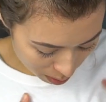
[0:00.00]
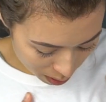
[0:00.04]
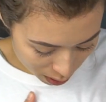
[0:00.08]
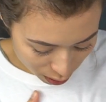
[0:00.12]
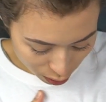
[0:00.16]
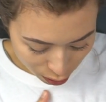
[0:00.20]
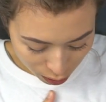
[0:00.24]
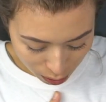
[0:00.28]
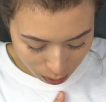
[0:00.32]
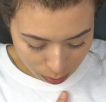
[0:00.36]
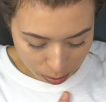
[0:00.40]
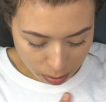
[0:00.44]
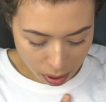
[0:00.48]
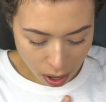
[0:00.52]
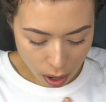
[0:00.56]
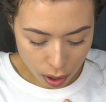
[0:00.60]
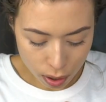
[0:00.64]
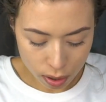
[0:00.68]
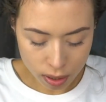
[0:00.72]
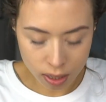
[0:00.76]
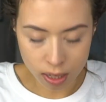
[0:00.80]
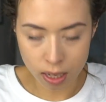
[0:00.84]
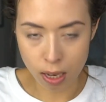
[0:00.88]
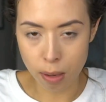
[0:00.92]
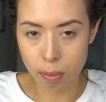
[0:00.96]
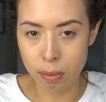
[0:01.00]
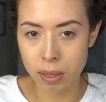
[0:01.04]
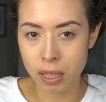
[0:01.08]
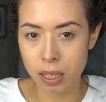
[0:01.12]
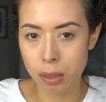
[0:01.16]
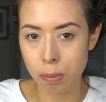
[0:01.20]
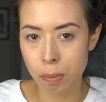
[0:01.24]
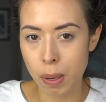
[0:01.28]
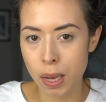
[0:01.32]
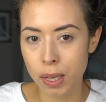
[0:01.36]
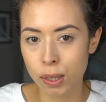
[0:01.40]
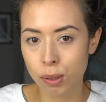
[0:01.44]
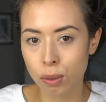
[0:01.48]
mir steht Maus. Ich habe mir
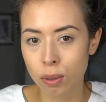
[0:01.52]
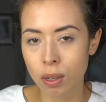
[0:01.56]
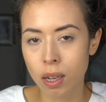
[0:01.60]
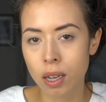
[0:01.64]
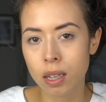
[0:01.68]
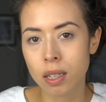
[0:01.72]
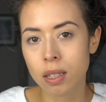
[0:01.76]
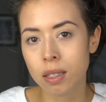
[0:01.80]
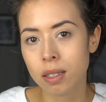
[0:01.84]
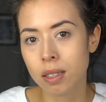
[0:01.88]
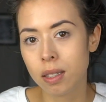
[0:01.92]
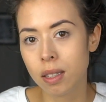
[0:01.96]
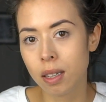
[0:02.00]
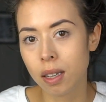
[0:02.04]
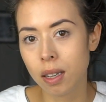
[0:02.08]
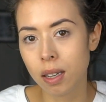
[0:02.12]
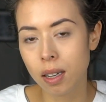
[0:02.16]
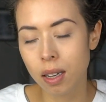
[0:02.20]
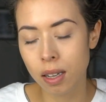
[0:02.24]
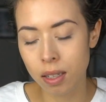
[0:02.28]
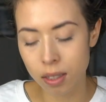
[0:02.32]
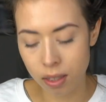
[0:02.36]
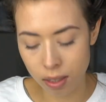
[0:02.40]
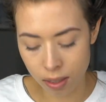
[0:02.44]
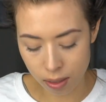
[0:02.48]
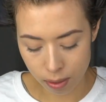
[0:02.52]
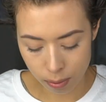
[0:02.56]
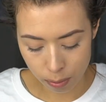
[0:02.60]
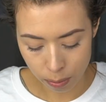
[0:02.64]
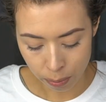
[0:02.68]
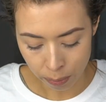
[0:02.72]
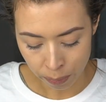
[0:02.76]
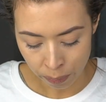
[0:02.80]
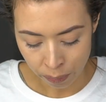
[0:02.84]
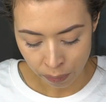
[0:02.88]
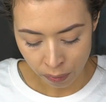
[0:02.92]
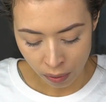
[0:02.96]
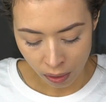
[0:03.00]
das personalisieren lassen
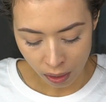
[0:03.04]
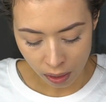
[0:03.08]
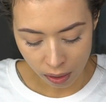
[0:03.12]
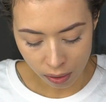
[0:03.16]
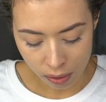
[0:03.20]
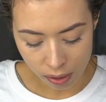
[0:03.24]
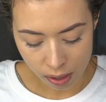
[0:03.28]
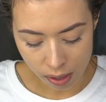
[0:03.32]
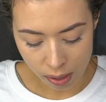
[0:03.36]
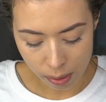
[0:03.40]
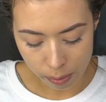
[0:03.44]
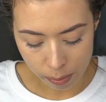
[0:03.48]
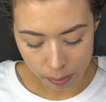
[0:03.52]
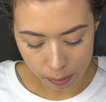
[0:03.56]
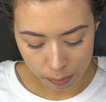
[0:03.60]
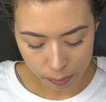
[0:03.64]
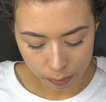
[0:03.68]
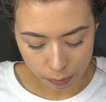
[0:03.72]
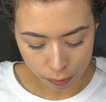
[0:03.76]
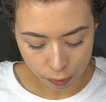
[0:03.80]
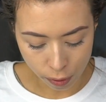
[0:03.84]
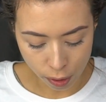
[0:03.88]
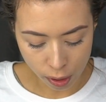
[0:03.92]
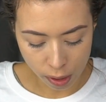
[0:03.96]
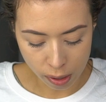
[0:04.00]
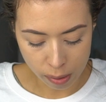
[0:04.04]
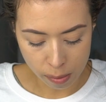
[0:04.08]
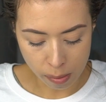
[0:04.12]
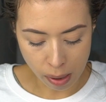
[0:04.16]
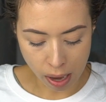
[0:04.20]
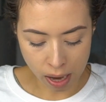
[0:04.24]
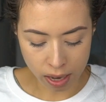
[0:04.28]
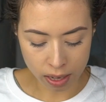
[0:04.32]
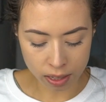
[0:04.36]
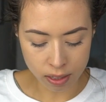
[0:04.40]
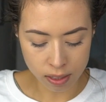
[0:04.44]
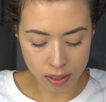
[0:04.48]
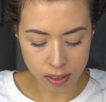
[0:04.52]
ähm, von
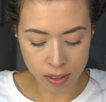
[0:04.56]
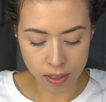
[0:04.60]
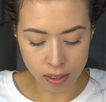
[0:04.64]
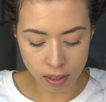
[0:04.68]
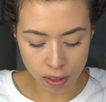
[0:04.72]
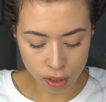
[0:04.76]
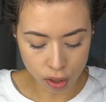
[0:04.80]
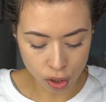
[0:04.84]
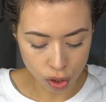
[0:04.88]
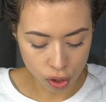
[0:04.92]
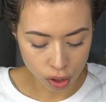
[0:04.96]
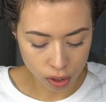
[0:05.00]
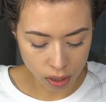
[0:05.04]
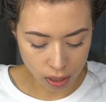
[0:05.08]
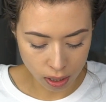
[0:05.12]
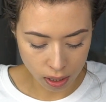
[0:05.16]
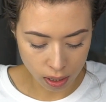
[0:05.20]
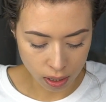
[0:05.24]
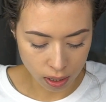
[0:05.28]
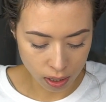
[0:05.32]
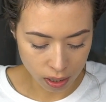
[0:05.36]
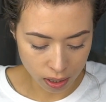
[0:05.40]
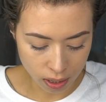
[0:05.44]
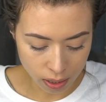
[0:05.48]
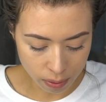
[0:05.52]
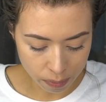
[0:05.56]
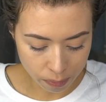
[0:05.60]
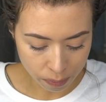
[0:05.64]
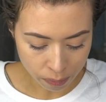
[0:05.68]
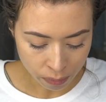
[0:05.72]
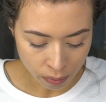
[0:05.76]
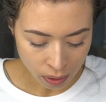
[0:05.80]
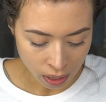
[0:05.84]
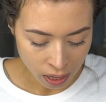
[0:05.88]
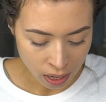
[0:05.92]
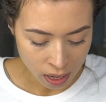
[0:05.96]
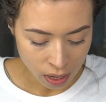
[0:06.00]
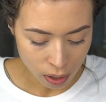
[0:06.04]
mystitch.de.
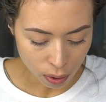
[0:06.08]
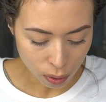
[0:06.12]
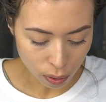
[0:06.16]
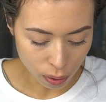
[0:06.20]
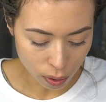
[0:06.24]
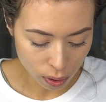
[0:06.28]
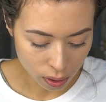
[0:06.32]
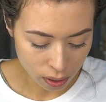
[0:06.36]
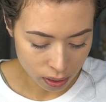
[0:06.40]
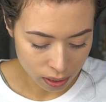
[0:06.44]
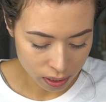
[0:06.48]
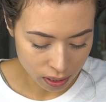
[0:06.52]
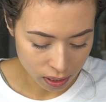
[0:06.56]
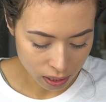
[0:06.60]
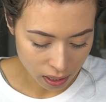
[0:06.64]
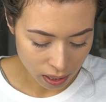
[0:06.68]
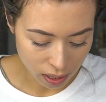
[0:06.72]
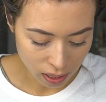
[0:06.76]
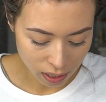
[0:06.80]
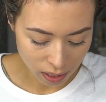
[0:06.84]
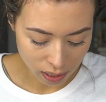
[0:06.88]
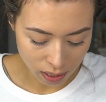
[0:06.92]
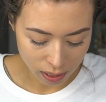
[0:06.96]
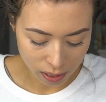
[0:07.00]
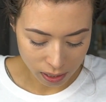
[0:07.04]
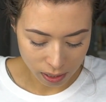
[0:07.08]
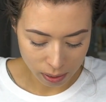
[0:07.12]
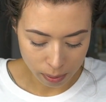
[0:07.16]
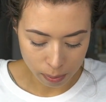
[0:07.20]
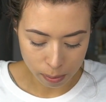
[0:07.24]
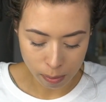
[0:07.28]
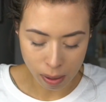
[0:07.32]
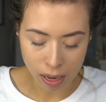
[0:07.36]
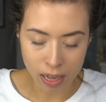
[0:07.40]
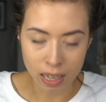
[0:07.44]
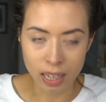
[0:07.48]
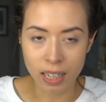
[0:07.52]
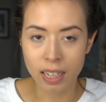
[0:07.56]
Und äh,
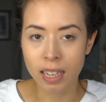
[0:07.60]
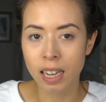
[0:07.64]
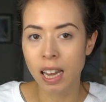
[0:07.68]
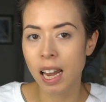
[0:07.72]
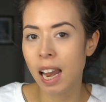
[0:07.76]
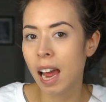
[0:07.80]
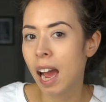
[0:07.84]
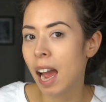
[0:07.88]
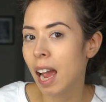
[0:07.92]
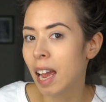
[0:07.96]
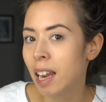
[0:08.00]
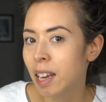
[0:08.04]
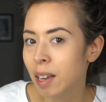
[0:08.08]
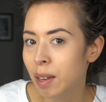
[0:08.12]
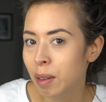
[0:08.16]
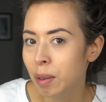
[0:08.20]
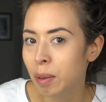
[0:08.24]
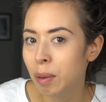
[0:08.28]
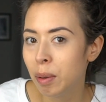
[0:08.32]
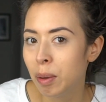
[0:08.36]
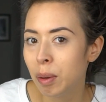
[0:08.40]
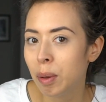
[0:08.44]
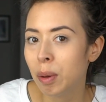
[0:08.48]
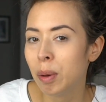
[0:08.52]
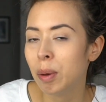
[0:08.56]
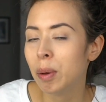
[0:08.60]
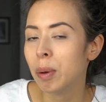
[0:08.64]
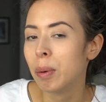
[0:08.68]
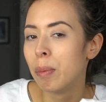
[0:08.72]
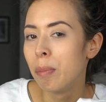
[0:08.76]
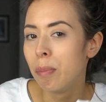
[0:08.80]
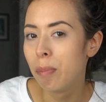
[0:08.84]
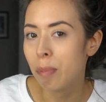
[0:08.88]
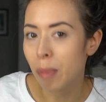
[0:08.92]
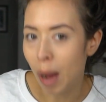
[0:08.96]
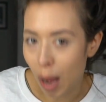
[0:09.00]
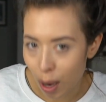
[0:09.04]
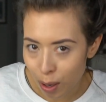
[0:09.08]
meine kleine
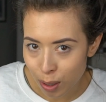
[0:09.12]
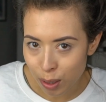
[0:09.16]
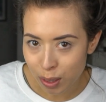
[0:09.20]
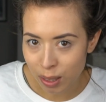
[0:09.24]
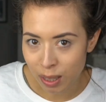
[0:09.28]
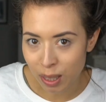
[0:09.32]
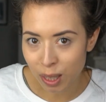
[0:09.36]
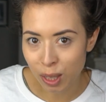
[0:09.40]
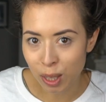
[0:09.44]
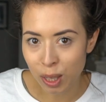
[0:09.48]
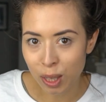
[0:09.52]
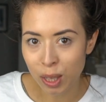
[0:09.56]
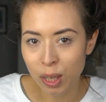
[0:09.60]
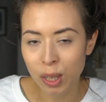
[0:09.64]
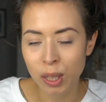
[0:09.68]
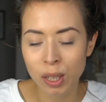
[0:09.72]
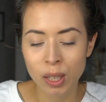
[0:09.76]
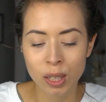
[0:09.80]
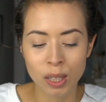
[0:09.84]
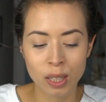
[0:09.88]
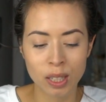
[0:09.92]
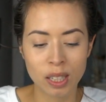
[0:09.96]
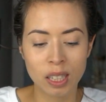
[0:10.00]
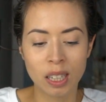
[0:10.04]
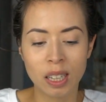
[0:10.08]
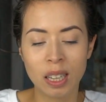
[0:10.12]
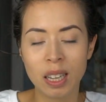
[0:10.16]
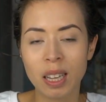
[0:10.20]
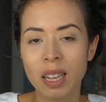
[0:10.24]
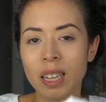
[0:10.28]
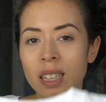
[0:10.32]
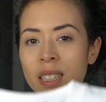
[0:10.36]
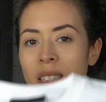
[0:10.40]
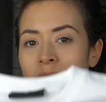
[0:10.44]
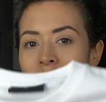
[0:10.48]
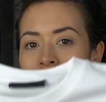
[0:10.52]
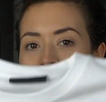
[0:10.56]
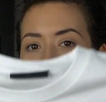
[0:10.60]
Mausi
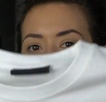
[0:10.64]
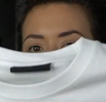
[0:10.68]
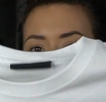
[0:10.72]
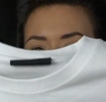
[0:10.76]
trägt